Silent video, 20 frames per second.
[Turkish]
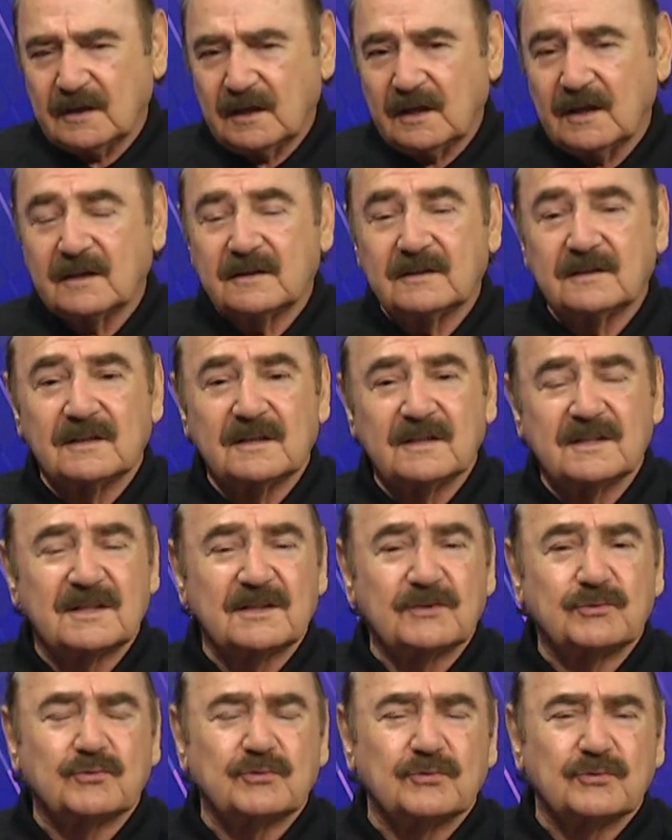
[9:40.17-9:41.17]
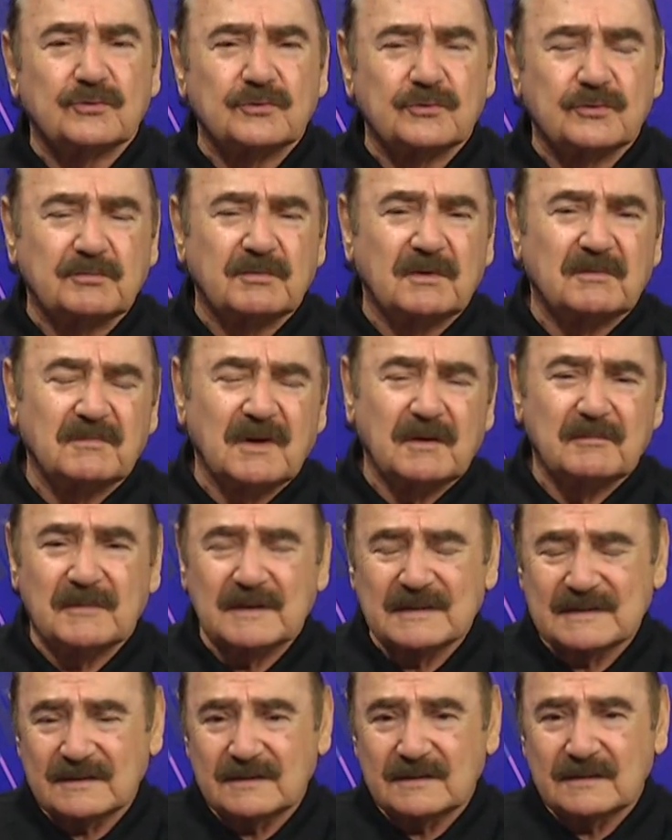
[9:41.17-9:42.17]
elektriksiz, susuz bilmem
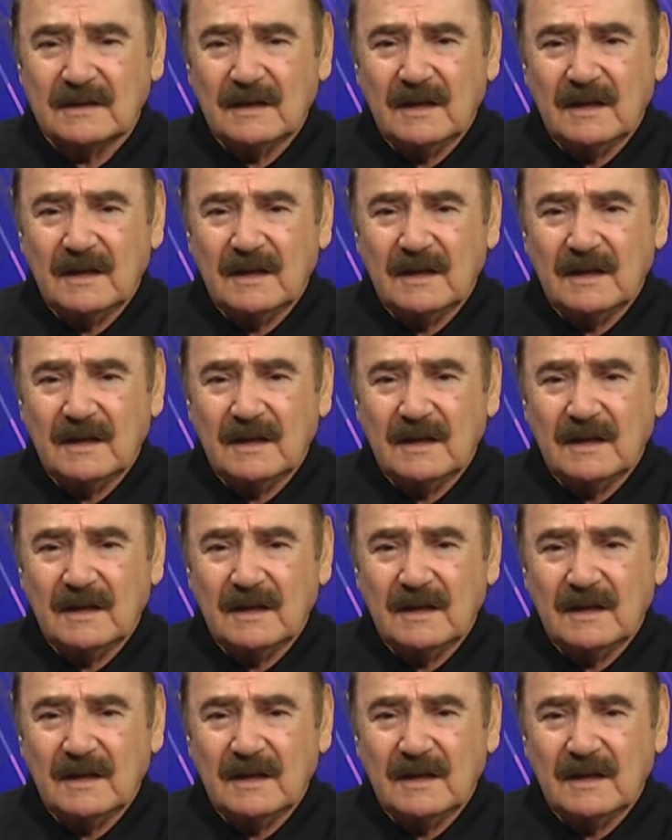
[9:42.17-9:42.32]
nesiz,